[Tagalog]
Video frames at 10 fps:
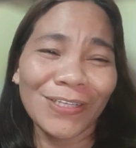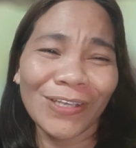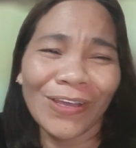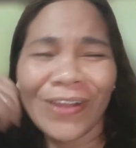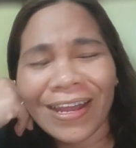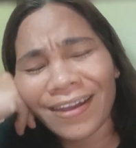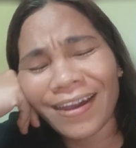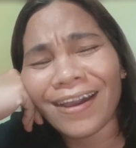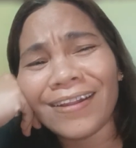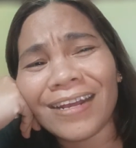so, yun na
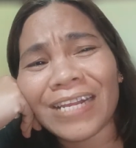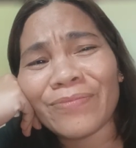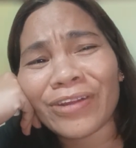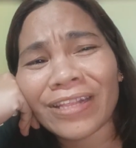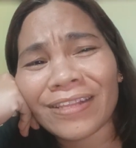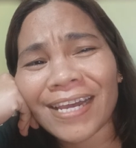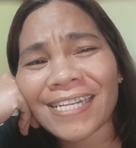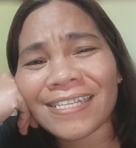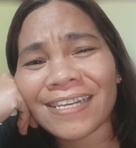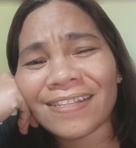nga,
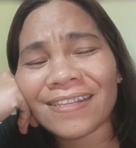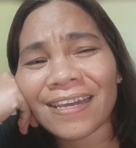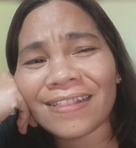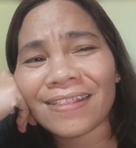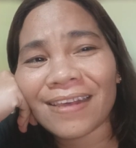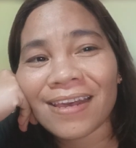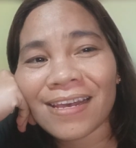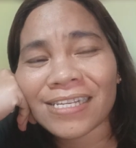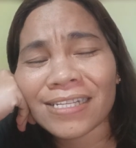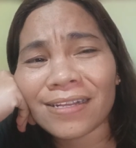na-demonetize si Inday
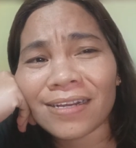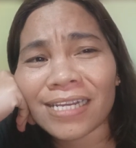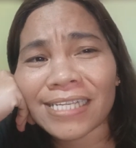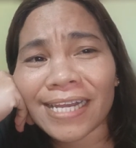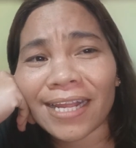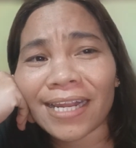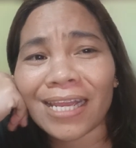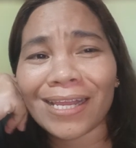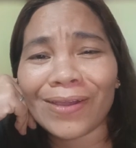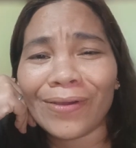Test ng isang
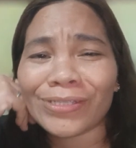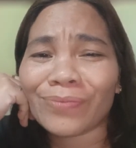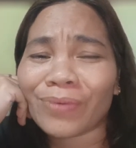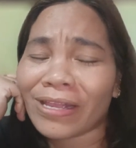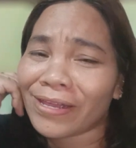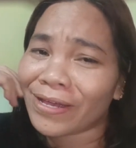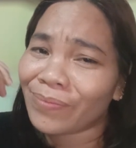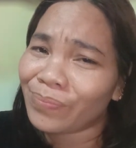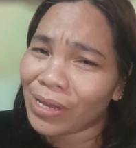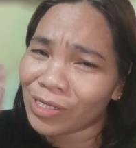linggo sa
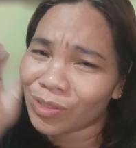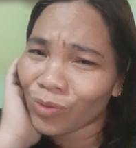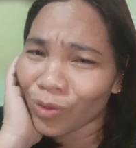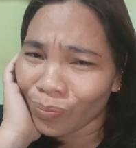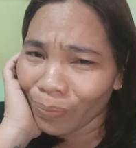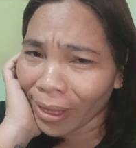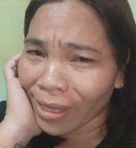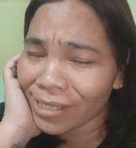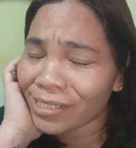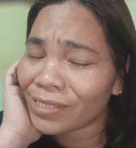kanyang Facebook
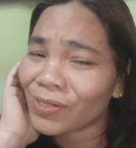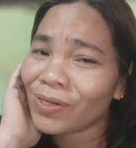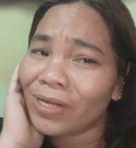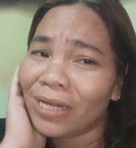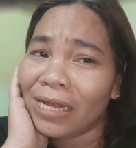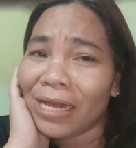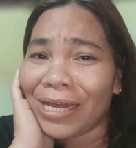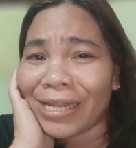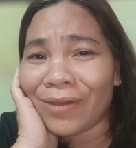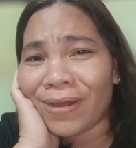page, no?
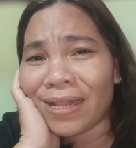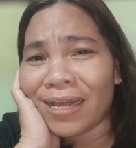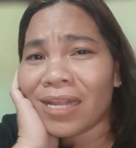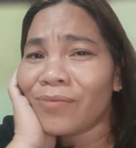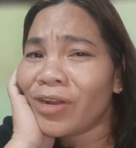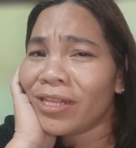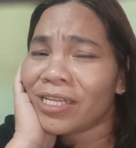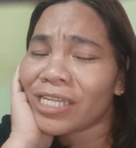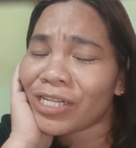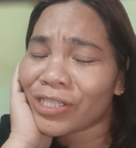Nawala ng
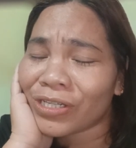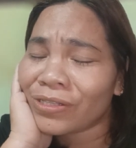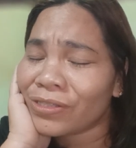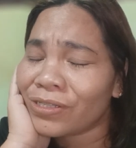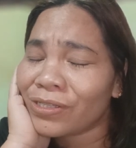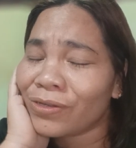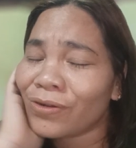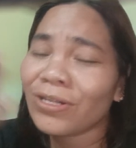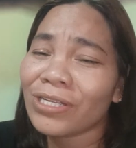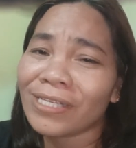monetization
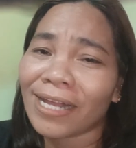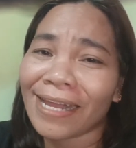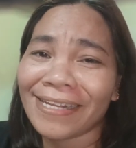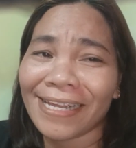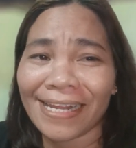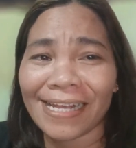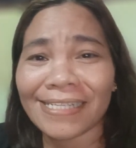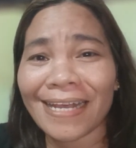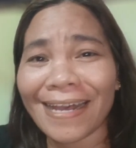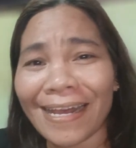stalls nang hindi
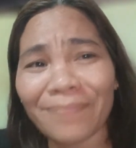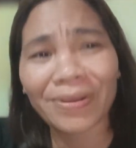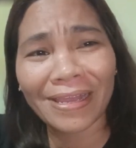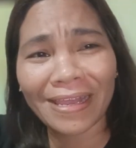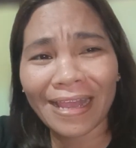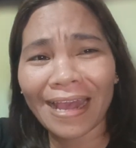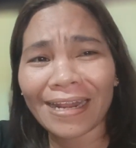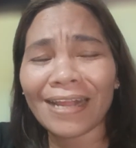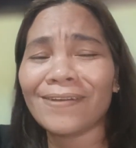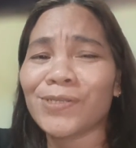inasahan na
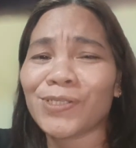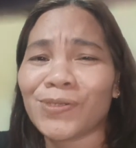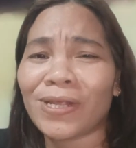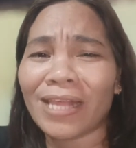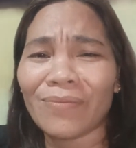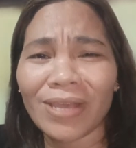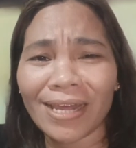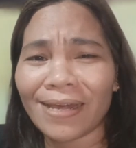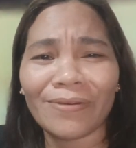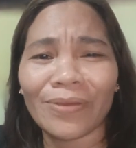pangyayari, no? So,
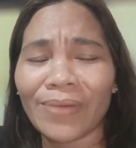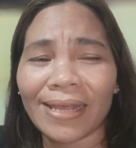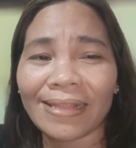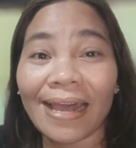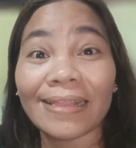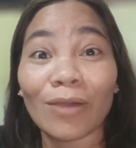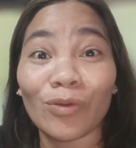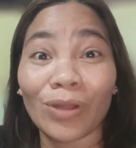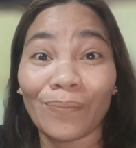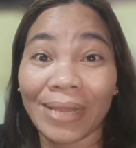natimingan ako ni Meta at ako
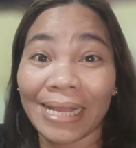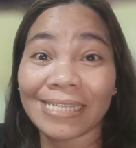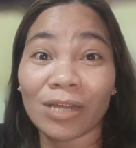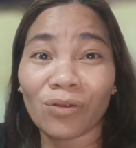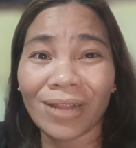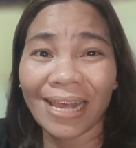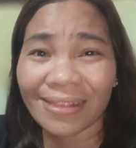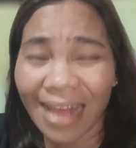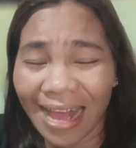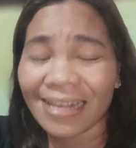yung napili sa
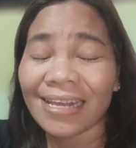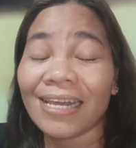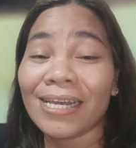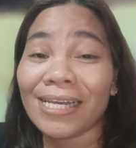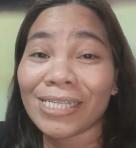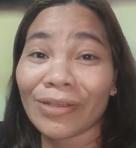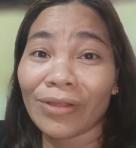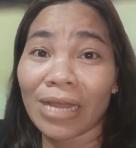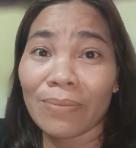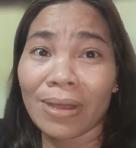ruleta. So, yun
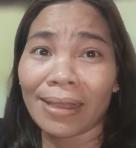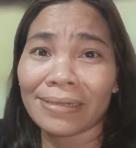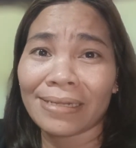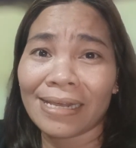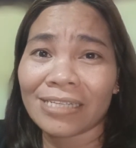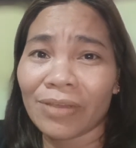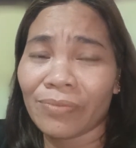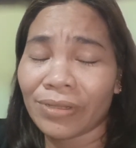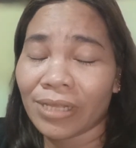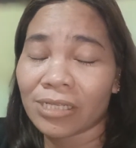na nga mga ka
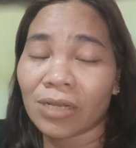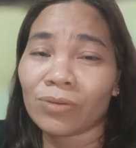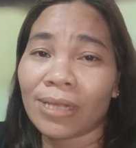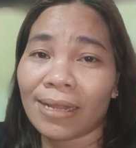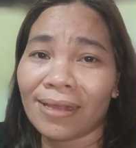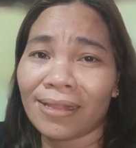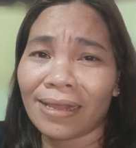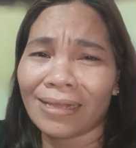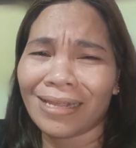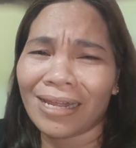7 days ako talaga
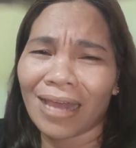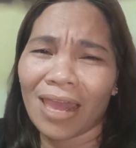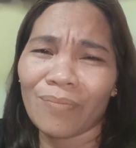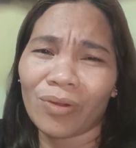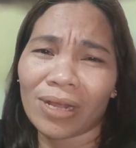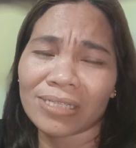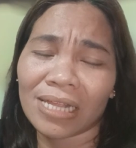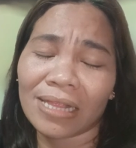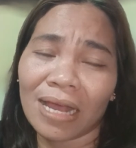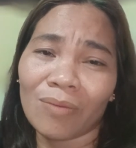na hindi nakaipon ng
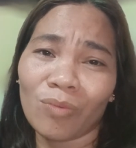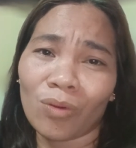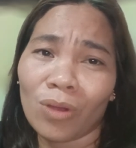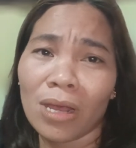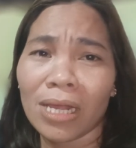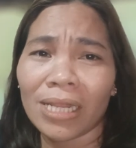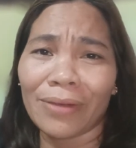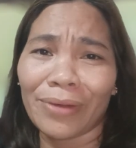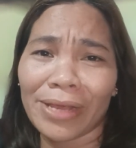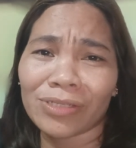sintabo.
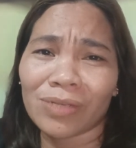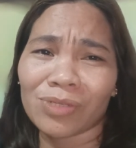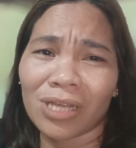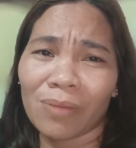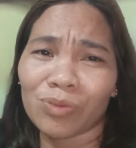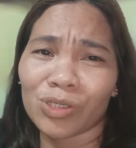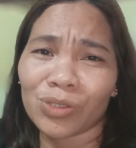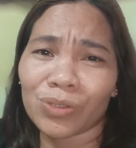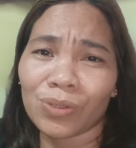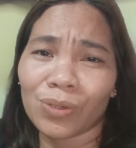Nawala yung
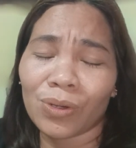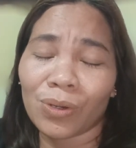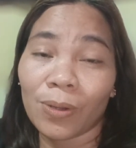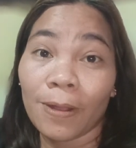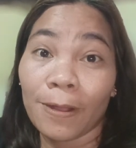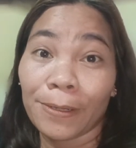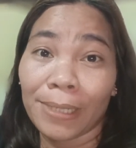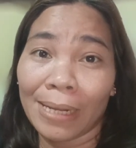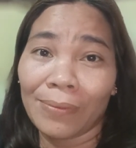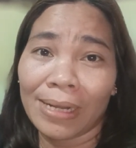subscription ko,
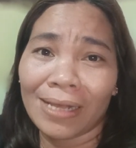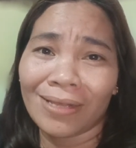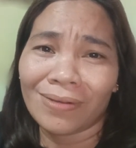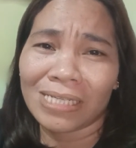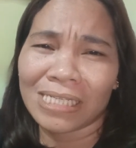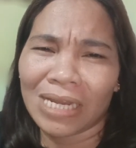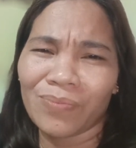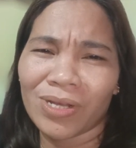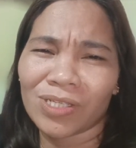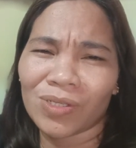nawala yung stream
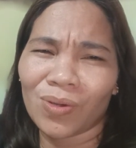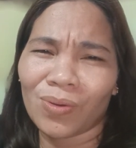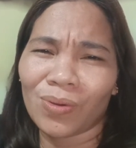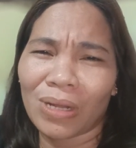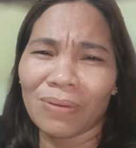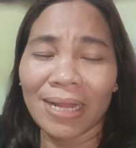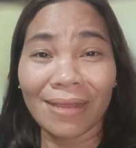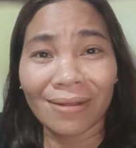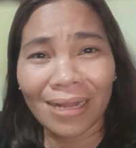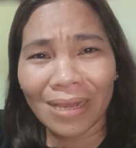ads ko, nawala
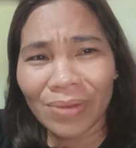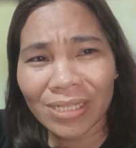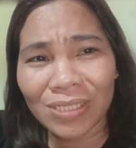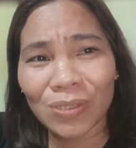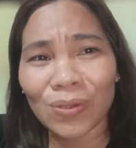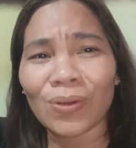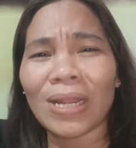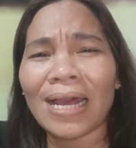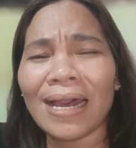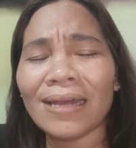yung live ads ko,
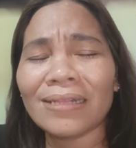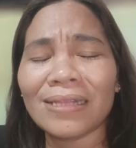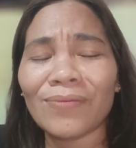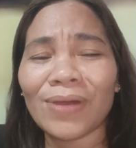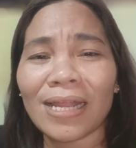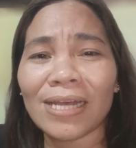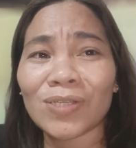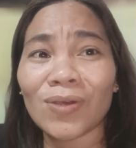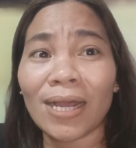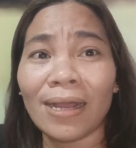lahat nawala.
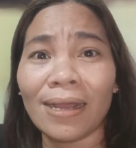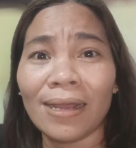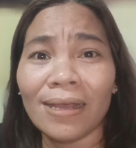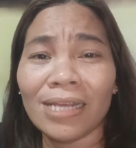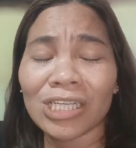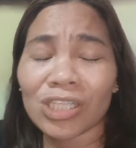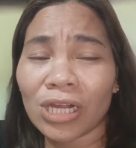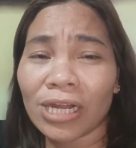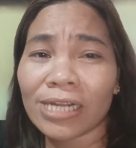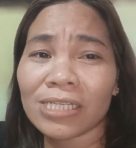So, ang
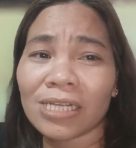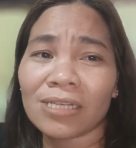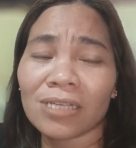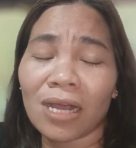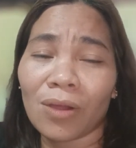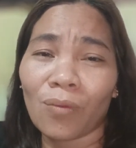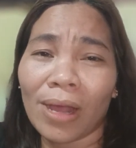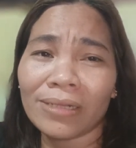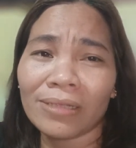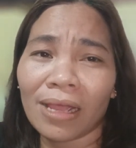stars is uh,
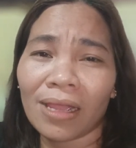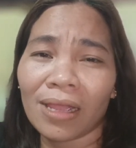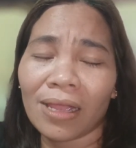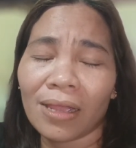one day